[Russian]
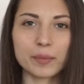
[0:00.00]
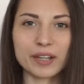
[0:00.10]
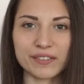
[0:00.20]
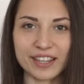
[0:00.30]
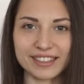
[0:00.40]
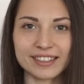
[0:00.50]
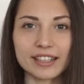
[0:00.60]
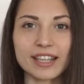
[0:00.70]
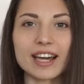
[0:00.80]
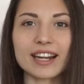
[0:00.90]
Привет!
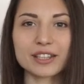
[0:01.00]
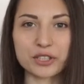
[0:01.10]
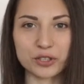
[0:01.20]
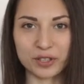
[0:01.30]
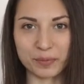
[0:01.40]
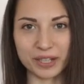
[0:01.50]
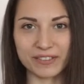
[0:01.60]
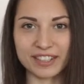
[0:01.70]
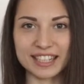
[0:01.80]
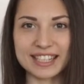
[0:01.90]
Я рада, что ты
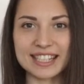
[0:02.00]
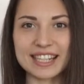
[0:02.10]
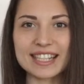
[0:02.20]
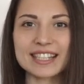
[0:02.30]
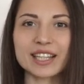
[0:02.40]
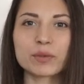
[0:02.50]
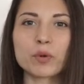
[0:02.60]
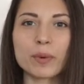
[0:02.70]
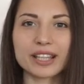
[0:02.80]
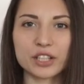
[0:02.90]
проявила интерес к
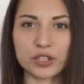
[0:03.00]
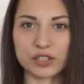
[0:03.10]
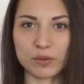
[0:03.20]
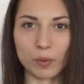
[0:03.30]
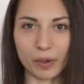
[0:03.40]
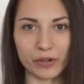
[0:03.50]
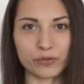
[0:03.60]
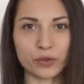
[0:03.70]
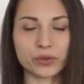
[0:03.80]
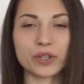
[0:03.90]
этому магическому
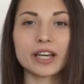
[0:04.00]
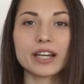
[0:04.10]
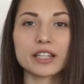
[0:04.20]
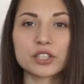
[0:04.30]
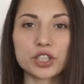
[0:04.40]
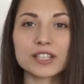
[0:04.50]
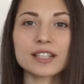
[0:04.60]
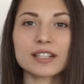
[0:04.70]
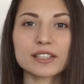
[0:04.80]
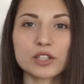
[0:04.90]
марафону. Сейчас
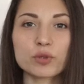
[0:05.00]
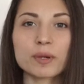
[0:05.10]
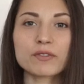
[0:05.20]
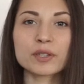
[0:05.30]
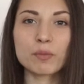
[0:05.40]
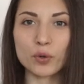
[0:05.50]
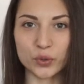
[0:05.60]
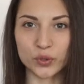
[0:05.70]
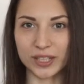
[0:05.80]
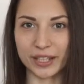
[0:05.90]
я расскажу про все
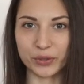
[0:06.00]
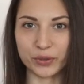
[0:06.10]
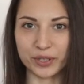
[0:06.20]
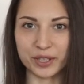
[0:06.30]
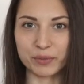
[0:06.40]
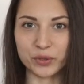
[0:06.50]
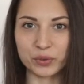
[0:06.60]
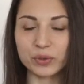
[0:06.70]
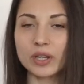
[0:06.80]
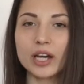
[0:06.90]
бонусы, которые к нему
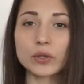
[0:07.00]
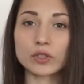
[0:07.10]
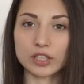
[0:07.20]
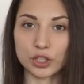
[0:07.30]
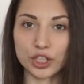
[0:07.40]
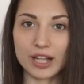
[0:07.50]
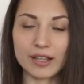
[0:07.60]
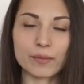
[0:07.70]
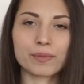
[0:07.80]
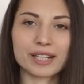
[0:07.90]
идут, но
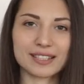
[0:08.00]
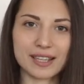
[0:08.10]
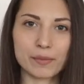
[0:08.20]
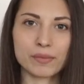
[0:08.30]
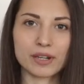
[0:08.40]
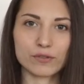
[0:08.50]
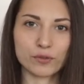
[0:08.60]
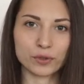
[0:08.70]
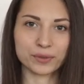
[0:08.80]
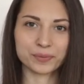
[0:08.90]
сначала про сам
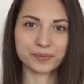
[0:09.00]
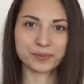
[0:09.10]
марафон.